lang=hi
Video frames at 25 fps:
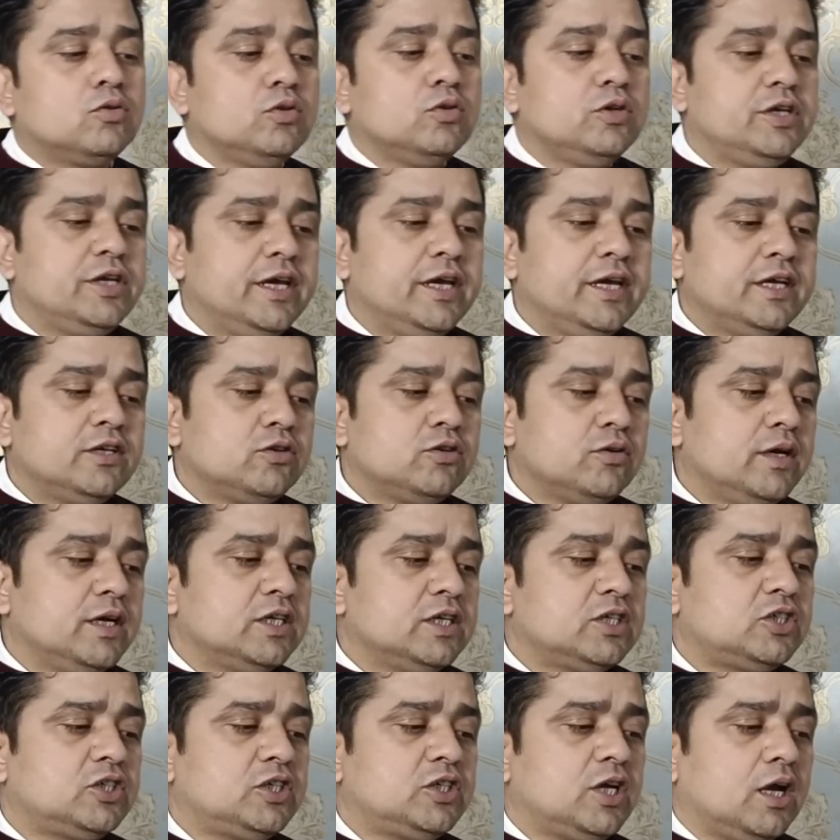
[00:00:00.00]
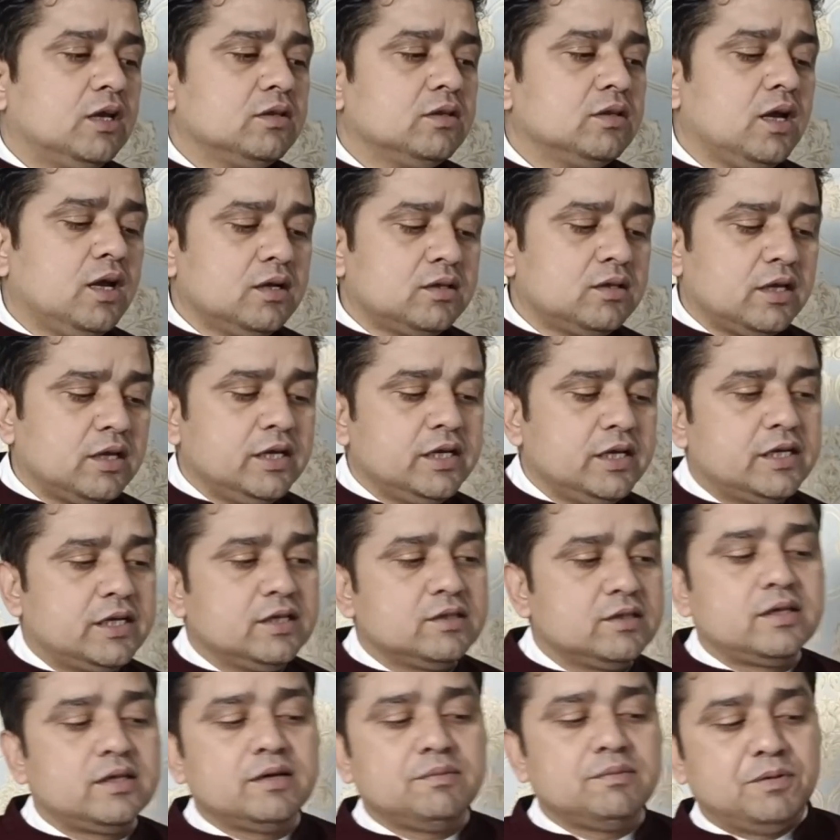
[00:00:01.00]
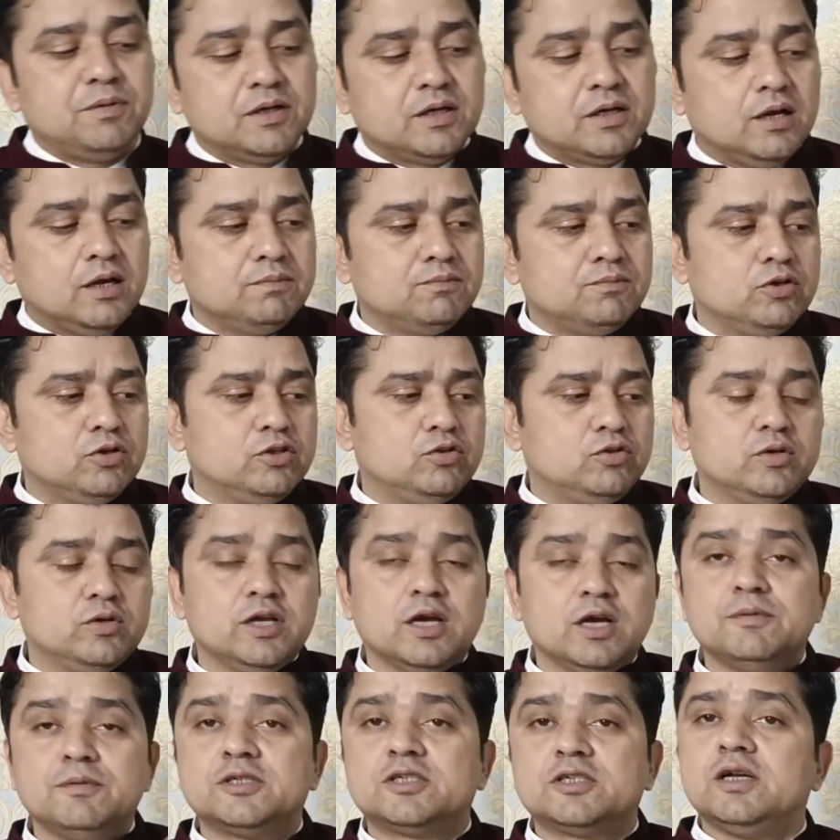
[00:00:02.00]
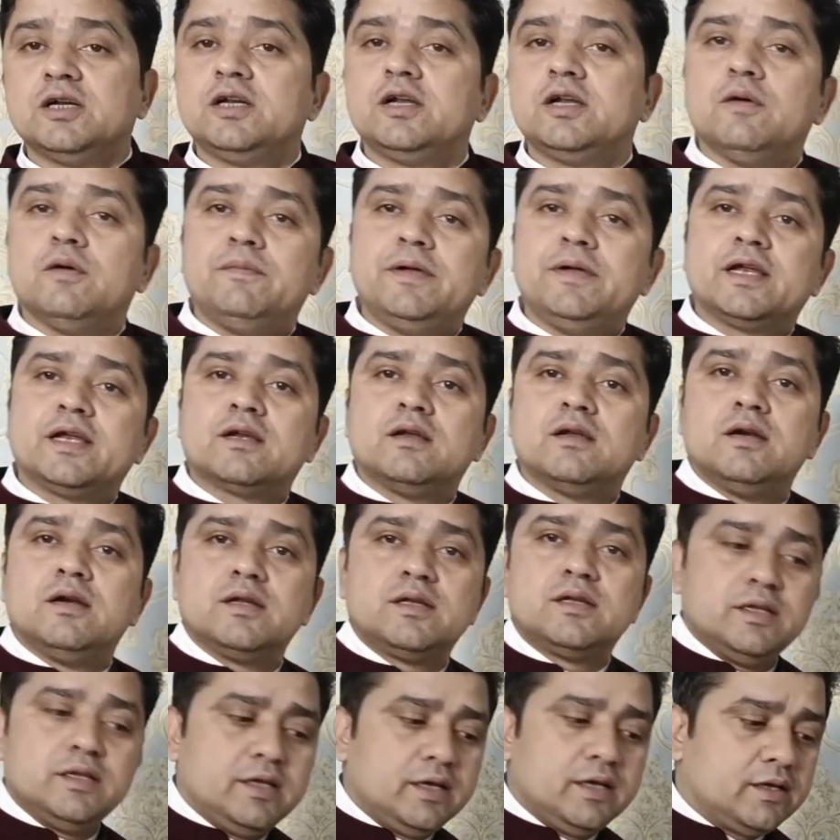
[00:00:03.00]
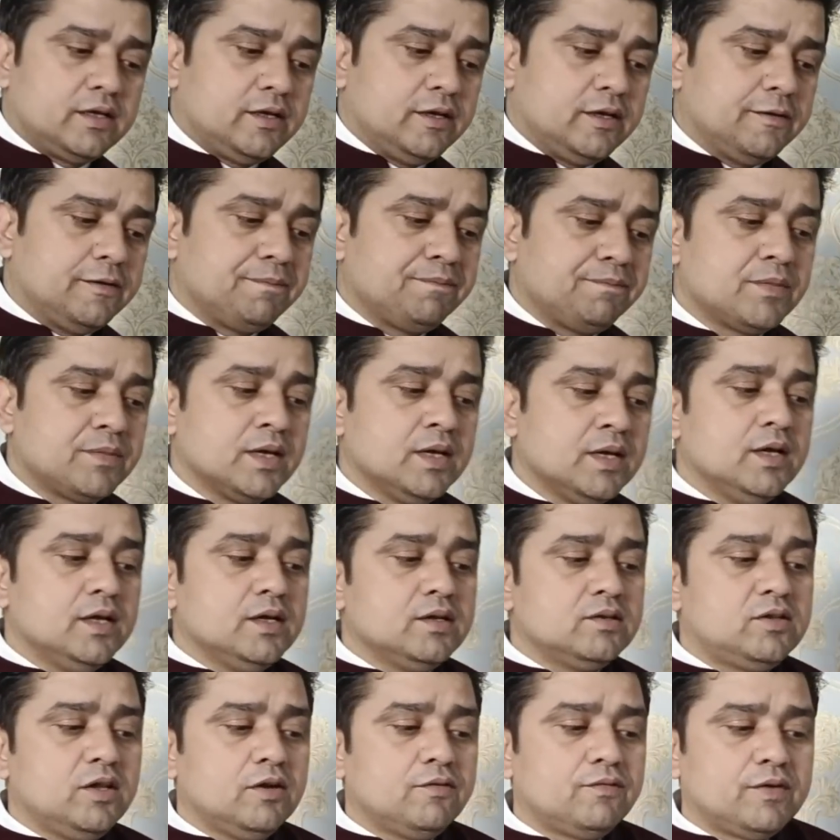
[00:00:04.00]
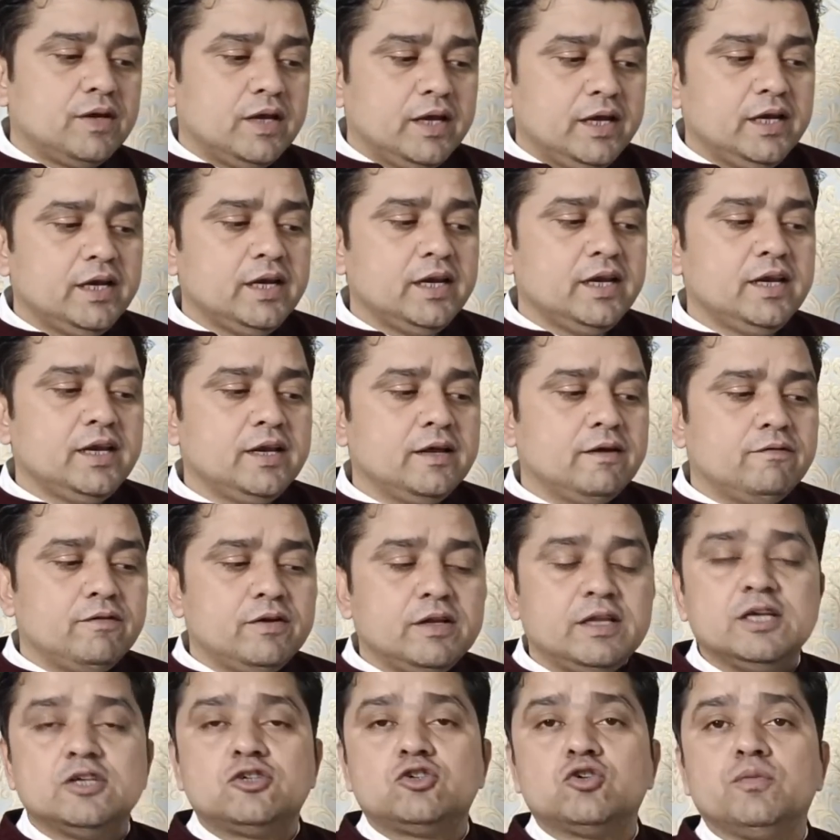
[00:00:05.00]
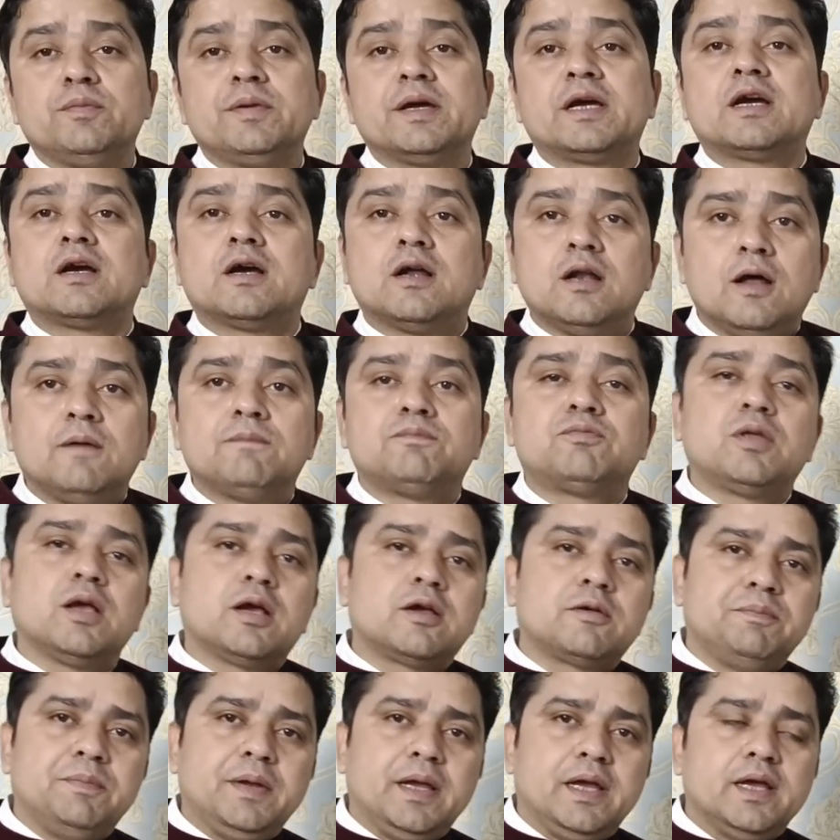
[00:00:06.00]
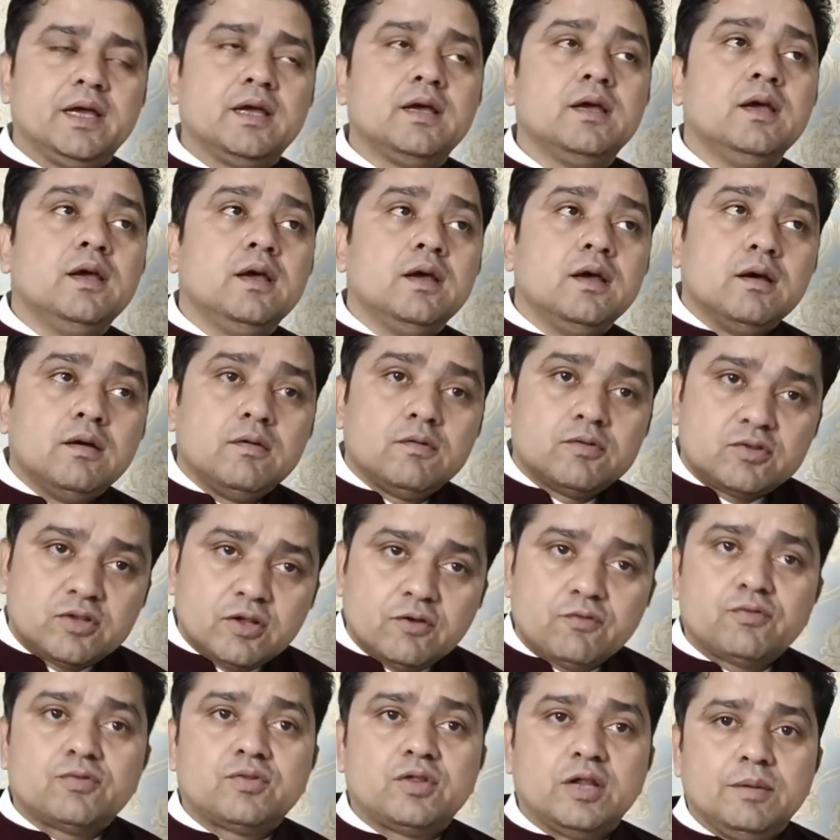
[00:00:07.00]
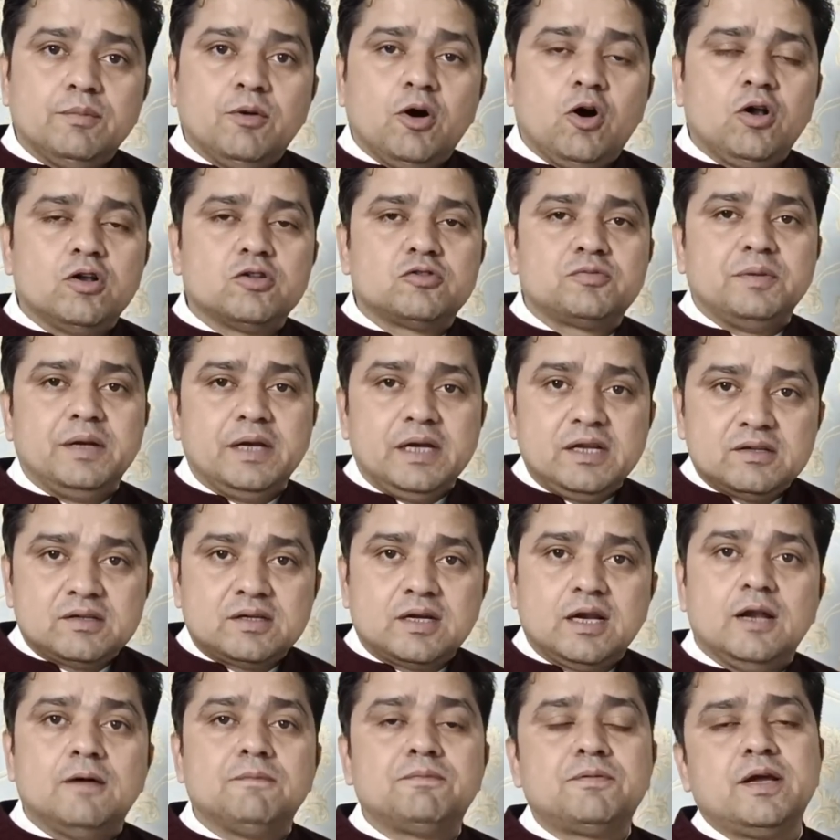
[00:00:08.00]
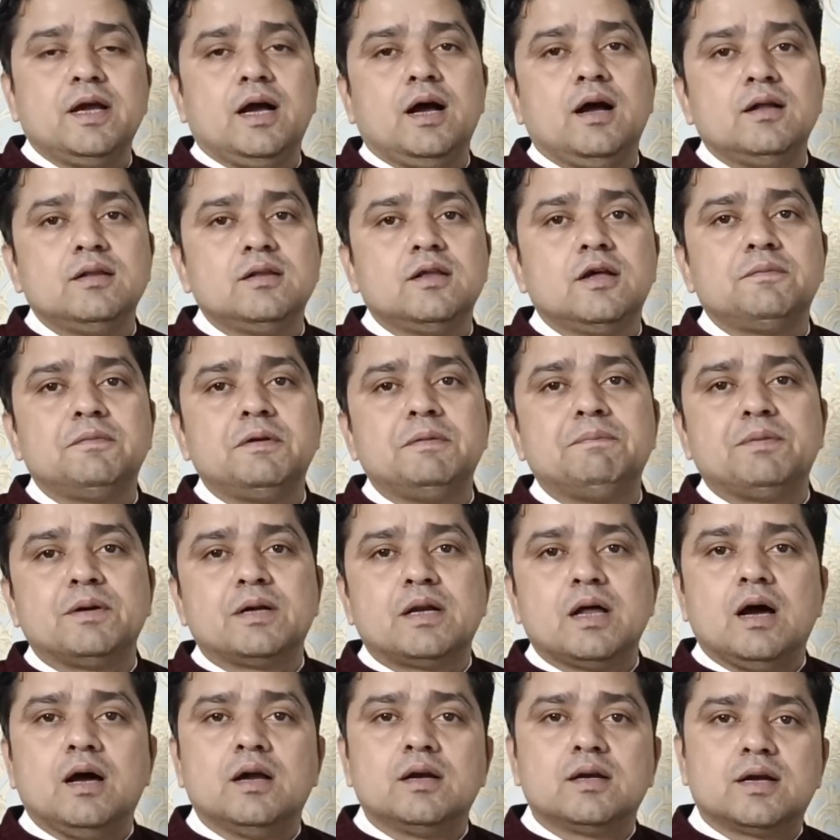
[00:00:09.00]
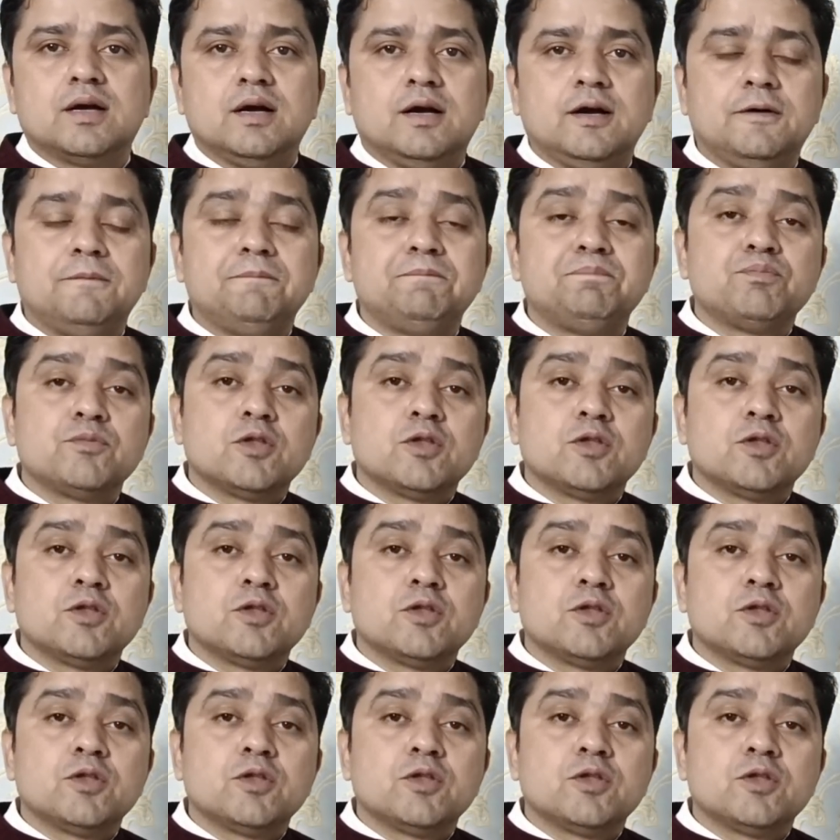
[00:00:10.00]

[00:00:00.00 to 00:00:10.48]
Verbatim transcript: तो ये जो है शानदार तरीके से पठान पूरी दुनिया में चल रही है अब एक लड़की देखिए सिर्फ यही नहीं है विदेशों में क्लब तक में सिर्फ सिनेमा हॉल्स में नहीं क्लब के अंदर भी पठान का